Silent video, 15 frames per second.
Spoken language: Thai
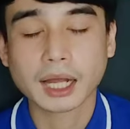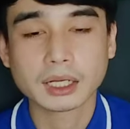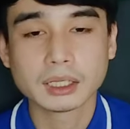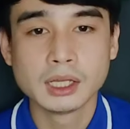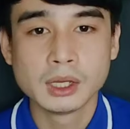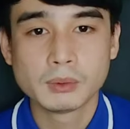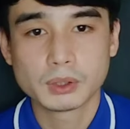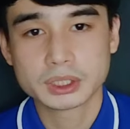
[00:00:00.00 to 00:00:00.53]
เพ
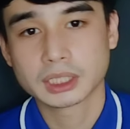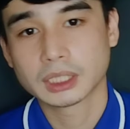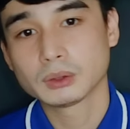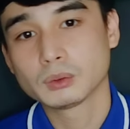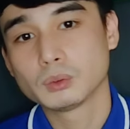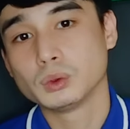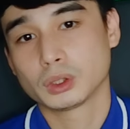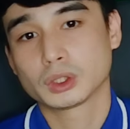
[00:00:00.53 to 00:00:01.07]
ราะฉะนั้นคุณ
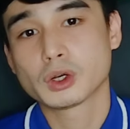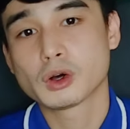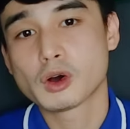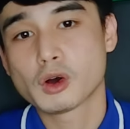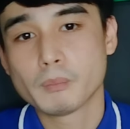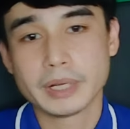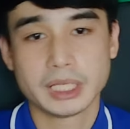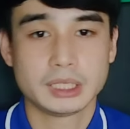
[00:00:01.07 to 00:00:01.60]
ก็ต้องคอมเม
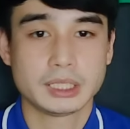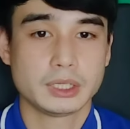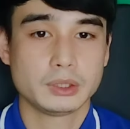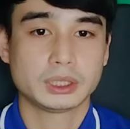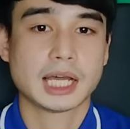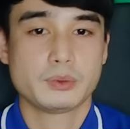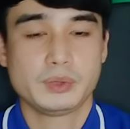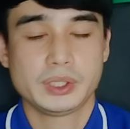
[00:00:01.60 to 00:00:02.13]
นต์ในใต้
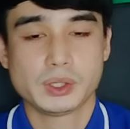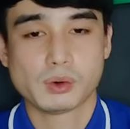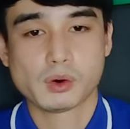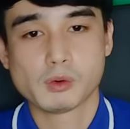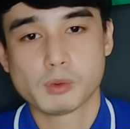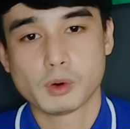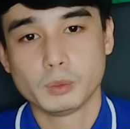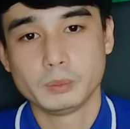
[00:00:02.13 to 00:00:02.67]
วิดีโอของผ
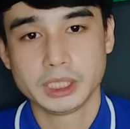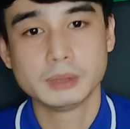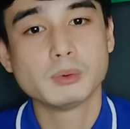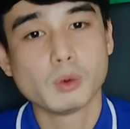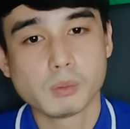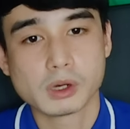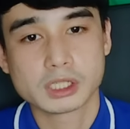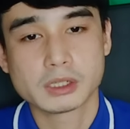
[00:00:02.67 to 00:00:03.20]
มนี้ผม
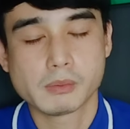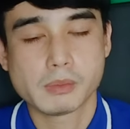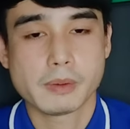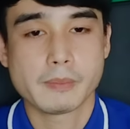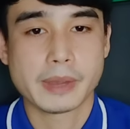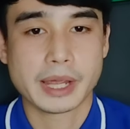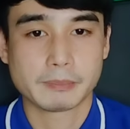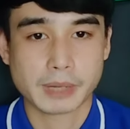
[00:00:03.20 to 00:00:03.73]
ก็จะแบ่ง
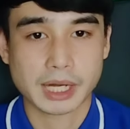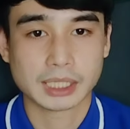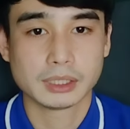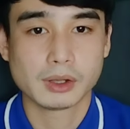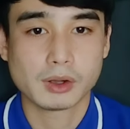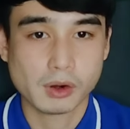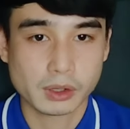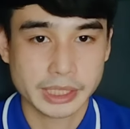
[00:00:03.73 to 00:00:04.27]
ปันแล้วก็
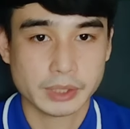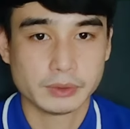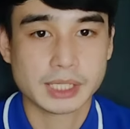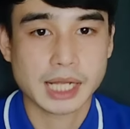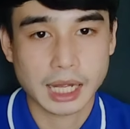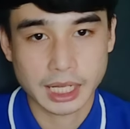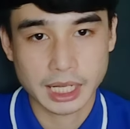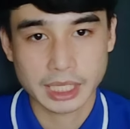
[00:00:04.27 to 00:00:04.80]
แนวทาง
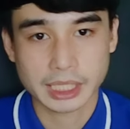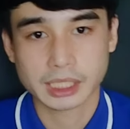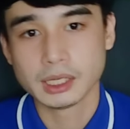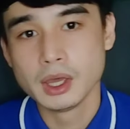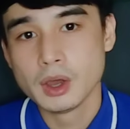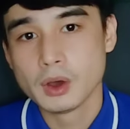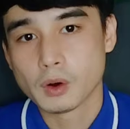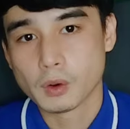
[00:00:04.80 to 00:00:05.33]
ให้
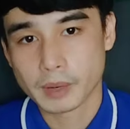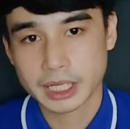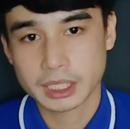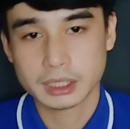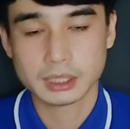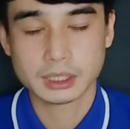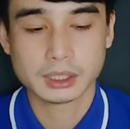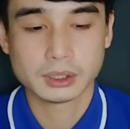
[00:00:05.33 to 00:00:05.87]
ผมให้
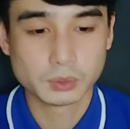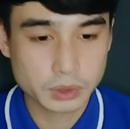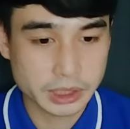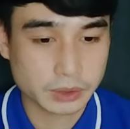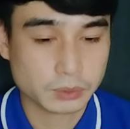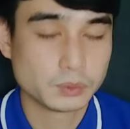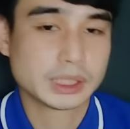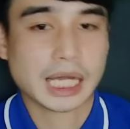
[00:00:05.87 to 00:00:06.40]
ทุกสิ่งทุก
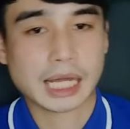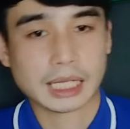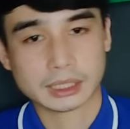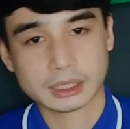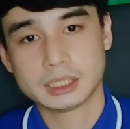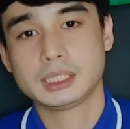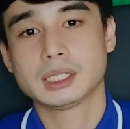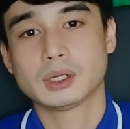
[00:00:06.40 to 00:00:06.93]
อย่างที่
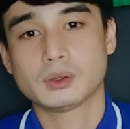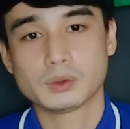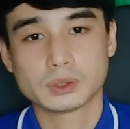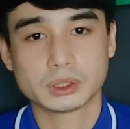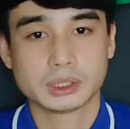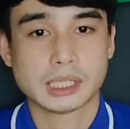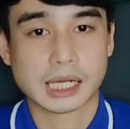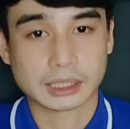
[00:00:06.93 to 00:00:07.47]
เราอ
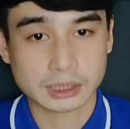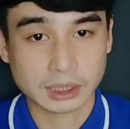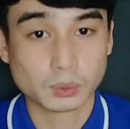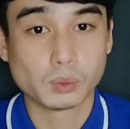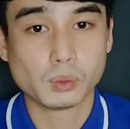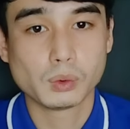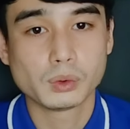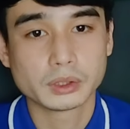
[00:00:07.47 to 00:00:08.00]
ยากจะรู้
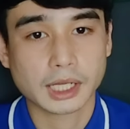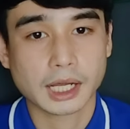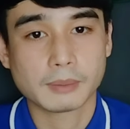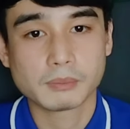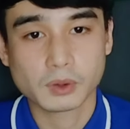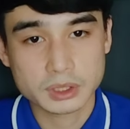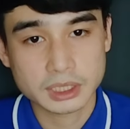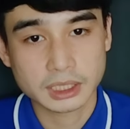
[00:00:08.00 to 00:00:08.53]
นะครับเพ
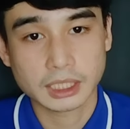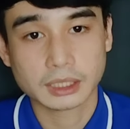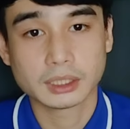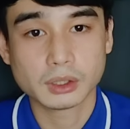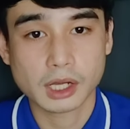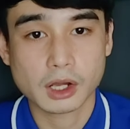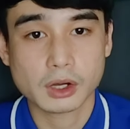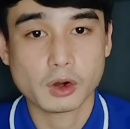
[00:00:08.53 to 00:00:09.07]
ราะฉะนั้น
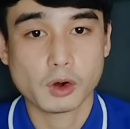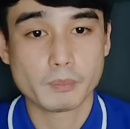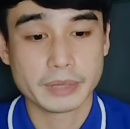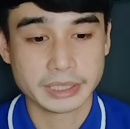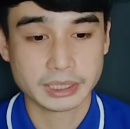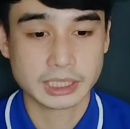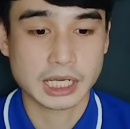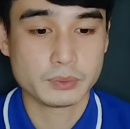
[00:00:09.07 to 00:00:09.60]
คอมเมนต์ใต้
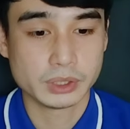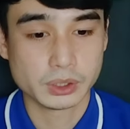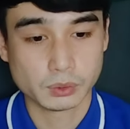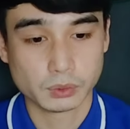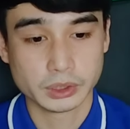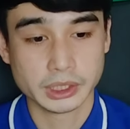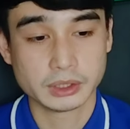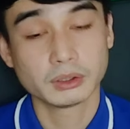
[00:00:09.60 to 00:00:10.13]
วิดีโอนี้
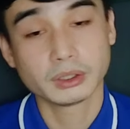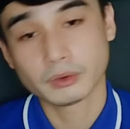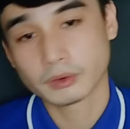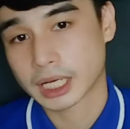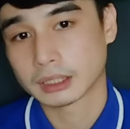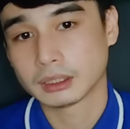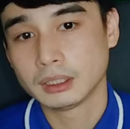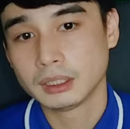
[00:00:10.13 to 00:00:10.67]
ก็แล้วกัน
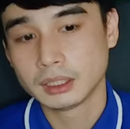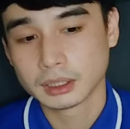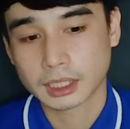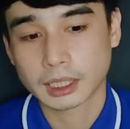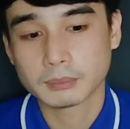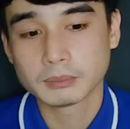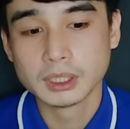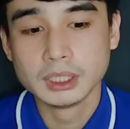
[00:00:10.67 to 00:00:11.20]
นะครับ
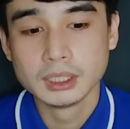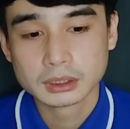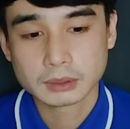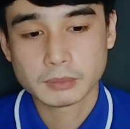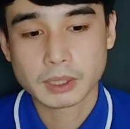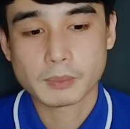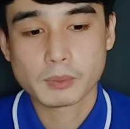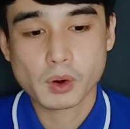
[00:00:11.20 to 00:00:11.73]
สำหรับ
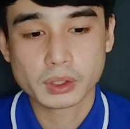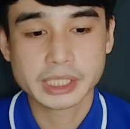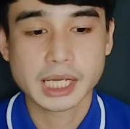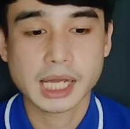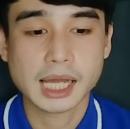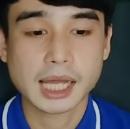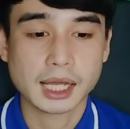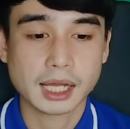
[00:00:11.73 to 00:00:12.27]
ข้อที่
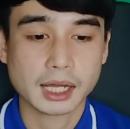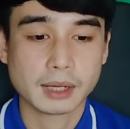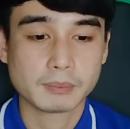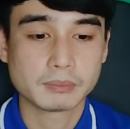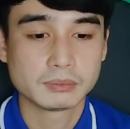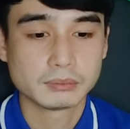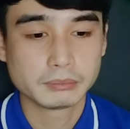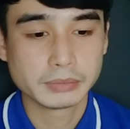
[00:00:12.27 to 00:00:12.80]
5ครับ
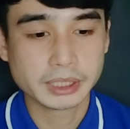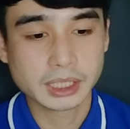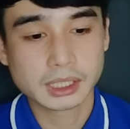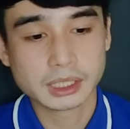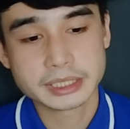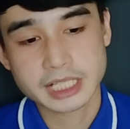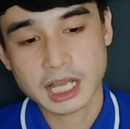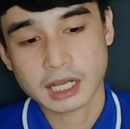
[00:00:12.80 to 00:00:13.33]
ไม่เคยส
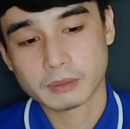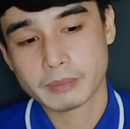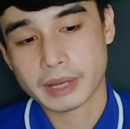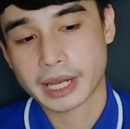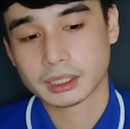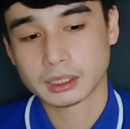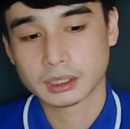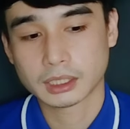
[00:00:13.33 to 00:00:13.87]
ร้างแบรนด์
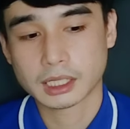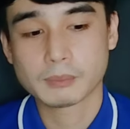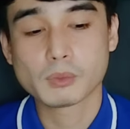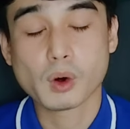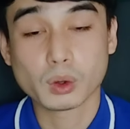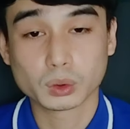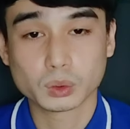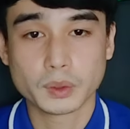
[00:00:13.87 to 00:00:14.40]
นะครับของ
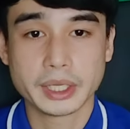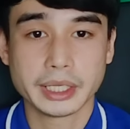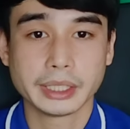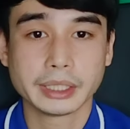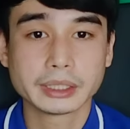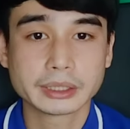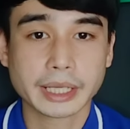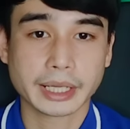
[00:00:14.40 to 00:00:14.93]
ตัวเอง
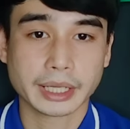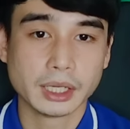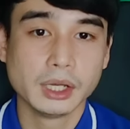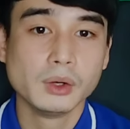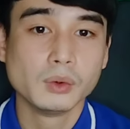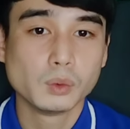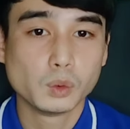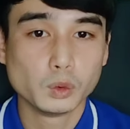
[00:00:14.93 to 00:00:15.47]
แต่
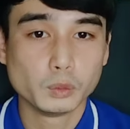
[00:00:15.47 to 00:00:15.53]
คุณ